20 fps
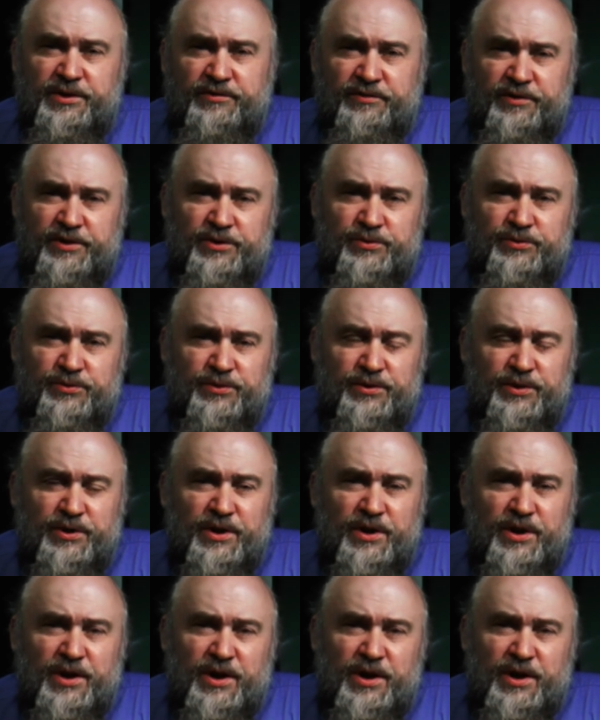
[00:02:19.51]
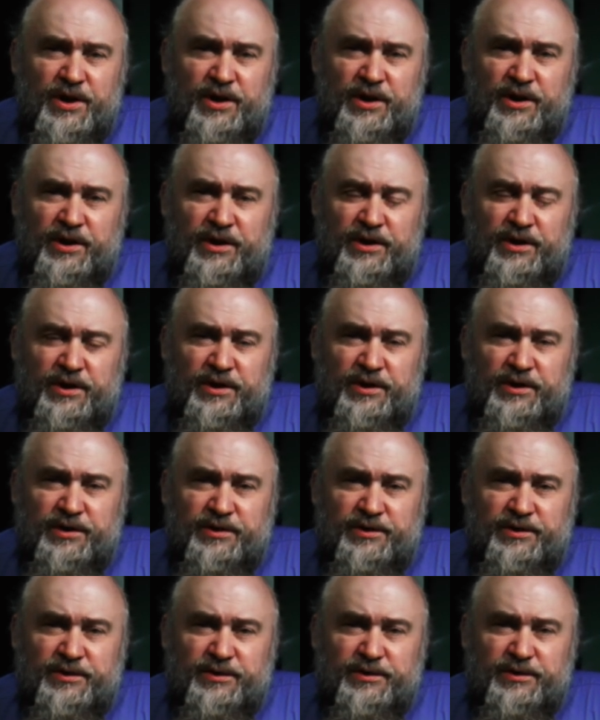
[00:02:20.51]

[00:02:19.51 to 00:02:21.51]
на войну и, э,